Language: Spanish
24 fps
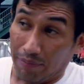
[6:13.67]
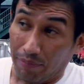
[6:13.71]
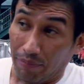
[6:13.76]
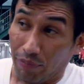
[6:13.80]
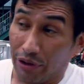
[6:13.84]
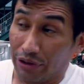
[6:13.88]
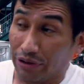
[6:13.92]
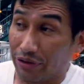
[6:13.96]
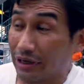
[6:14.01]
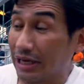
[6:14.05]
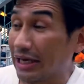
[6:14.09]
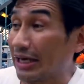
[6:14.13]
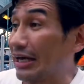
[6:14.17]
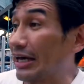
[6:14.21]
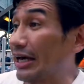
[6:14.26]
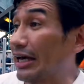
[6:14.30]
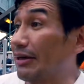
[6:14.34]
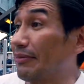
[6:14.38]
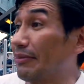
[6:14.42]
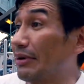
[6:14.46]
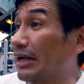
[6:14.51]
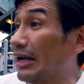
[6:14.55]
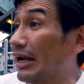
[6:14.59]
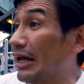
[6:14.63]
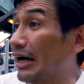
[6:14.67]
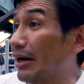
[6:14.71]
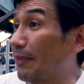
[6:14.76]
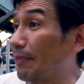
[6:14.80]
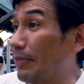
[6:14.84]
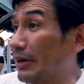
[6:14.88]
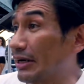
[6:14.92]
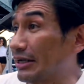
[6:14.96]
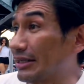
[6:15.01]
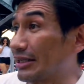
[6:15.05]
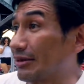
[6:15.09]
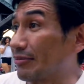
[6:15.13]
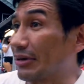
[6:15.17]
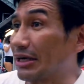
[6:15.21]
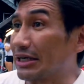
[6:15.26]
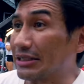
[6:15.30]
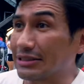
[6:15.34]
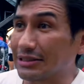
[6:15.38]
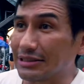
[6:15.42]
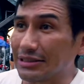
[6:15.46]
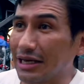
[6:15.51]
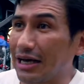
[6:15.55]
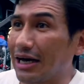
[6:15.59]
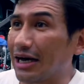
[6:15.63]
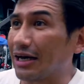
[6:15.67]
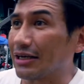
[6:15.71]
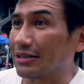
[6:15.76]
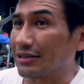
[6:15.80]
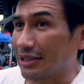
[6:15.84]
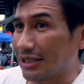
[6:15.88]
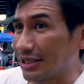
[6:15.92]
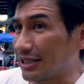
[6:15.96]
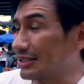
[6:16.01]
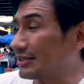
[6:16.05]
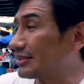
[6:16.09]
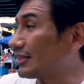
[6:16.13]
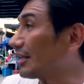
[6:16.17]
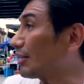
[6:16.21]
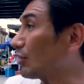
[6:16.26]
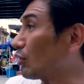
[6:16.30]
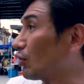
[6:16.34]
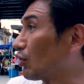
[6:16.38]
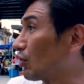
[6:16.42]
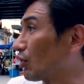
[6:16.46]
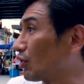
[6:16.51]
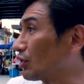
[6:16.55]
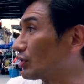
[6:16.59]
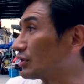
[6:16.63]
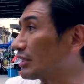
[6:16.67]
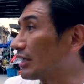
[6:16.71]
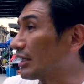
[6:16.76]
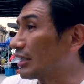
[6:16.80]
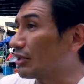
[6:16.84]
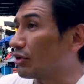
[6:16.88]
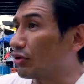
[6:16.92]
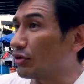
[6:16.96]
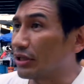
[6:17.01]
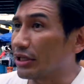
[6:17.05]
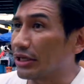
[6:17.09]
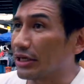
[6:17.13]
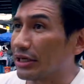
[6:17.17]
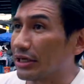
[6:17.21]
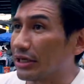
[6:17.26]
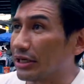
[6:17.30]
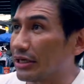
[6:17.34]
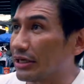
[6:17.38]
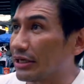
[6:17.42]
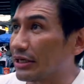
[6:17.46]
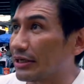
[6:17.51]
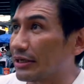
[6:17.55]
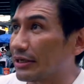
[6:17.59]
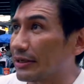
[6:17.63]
Bueno, ahí, va la parte más ah, triste y dolorosa, donde